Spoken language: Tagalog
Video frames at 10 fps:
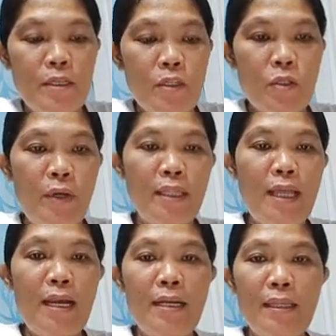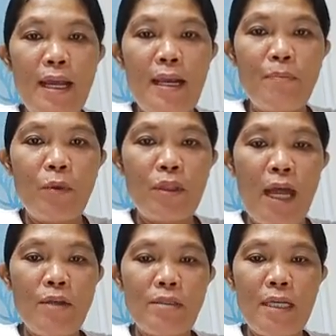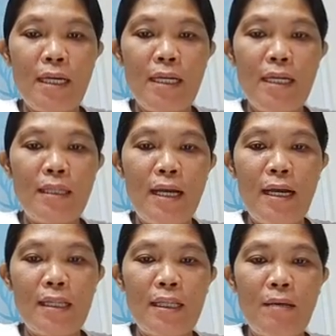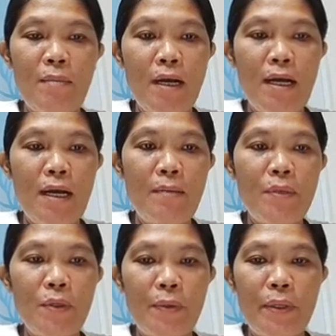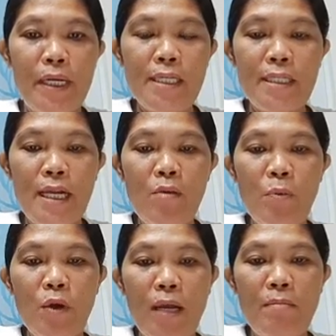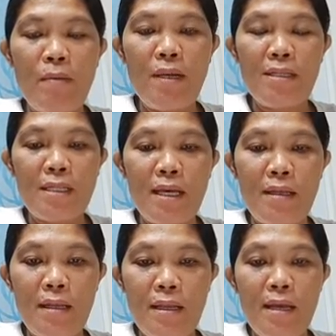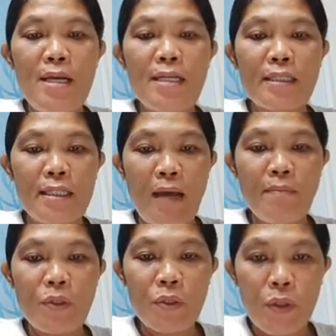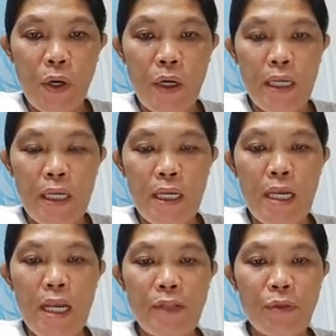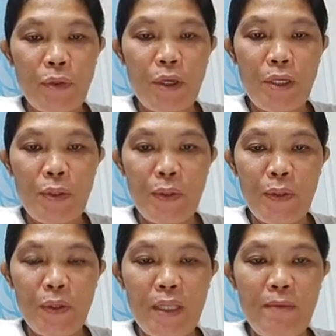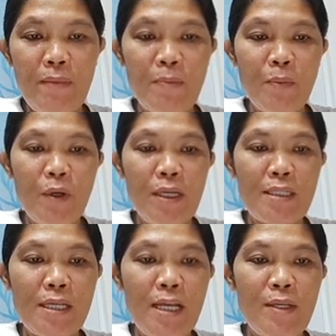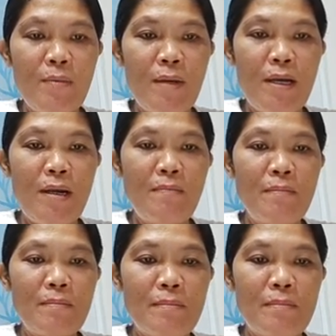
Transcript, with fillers: So, hintay-hintay lang po tayo saglit ng ating mga viewers. Hello po kay Ma'am Lisel Samson Latonio. Good evening po ulit sa inyo, Ma'am.